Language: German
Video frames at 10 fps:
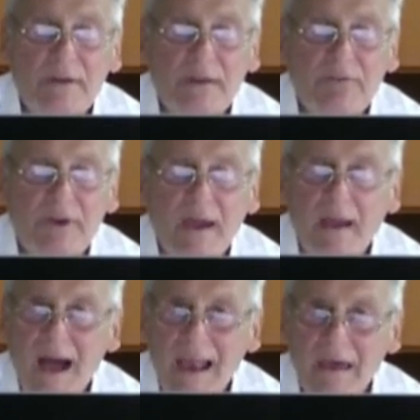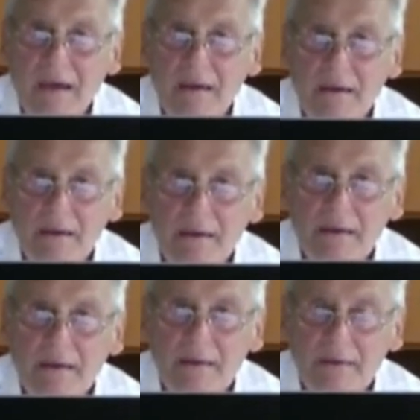denn sie hängen alle,
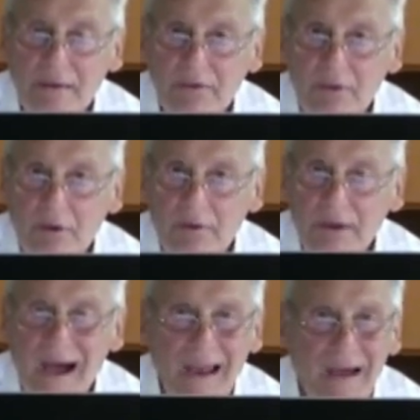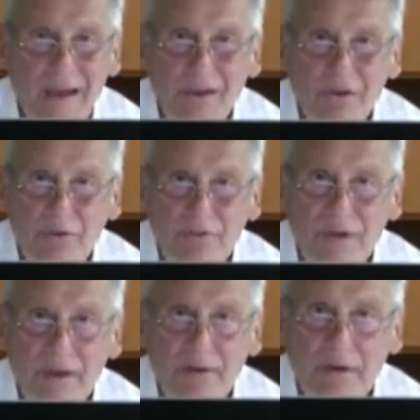diese Leute, alle an den
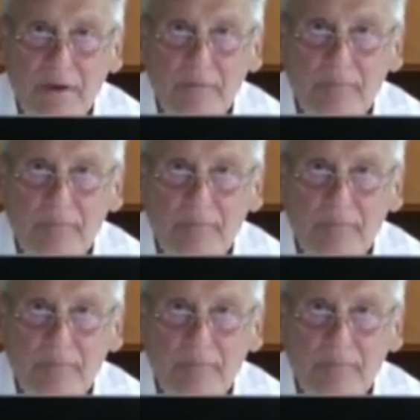Konzernen dran.